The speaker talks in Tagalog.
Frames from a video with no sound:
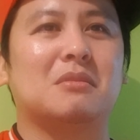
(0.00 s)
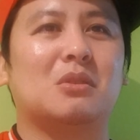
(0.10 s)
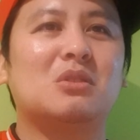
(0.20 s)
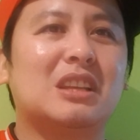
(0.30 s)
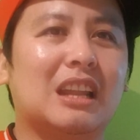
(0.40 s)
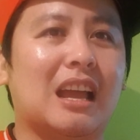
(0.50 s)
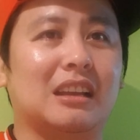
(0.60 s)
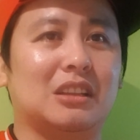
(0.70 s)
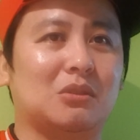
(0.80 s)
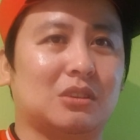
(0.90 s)
kunti lang
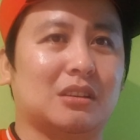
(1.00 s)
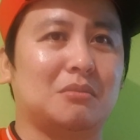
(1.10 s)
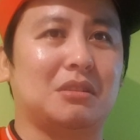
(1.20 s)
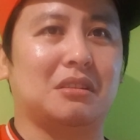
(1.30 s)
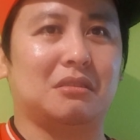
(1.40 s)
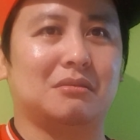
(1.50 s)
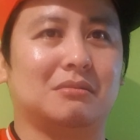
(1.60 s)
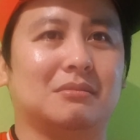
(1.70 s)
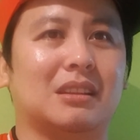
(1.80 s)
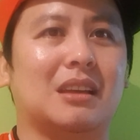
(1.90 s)
hindi ko
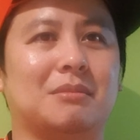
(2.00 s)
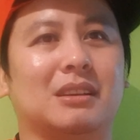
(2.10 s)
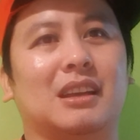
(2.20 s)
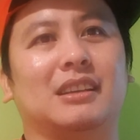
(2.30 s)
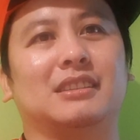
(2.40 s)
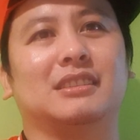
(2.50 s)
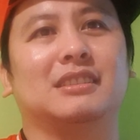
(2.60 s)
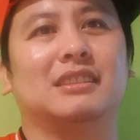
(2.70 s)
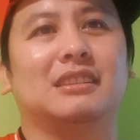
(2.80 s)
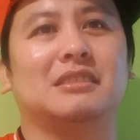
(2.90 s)
sasabing madami guys
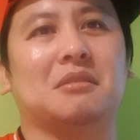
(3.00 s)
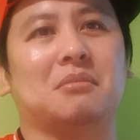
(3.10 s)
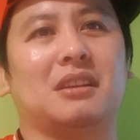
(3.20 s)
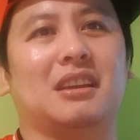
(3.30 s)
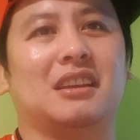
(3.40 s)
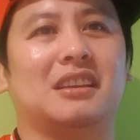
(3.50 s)
Siyempre.